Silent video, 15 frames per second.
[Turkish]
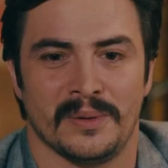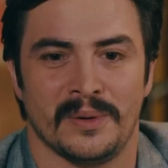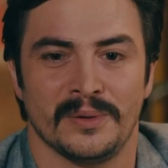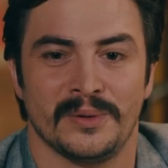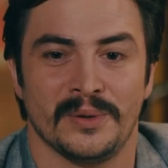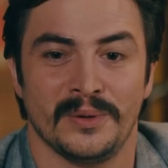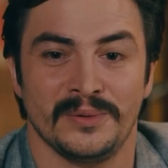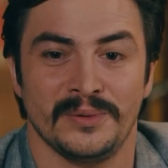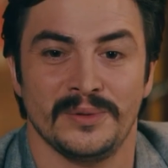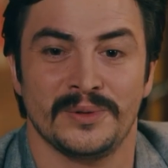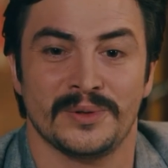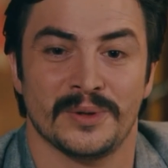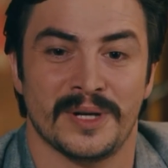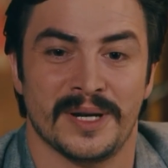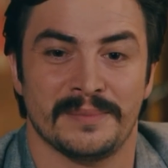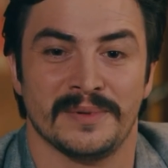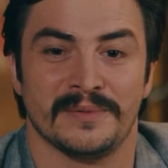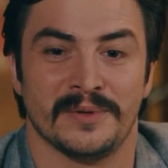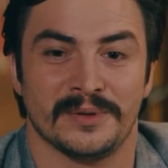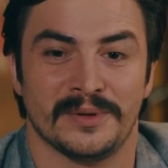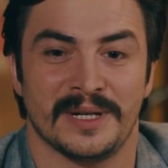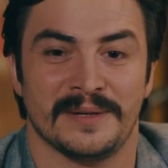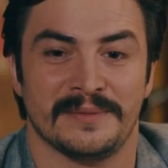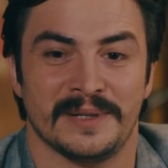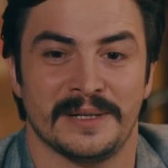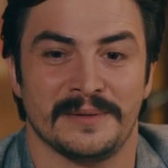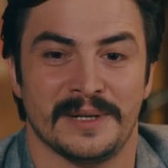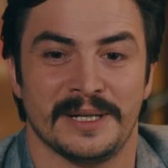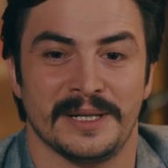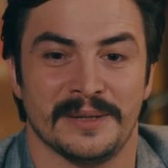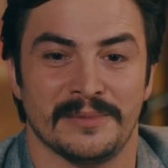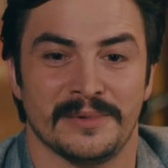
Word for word: O donlu çoraplı fotoğraflar var ya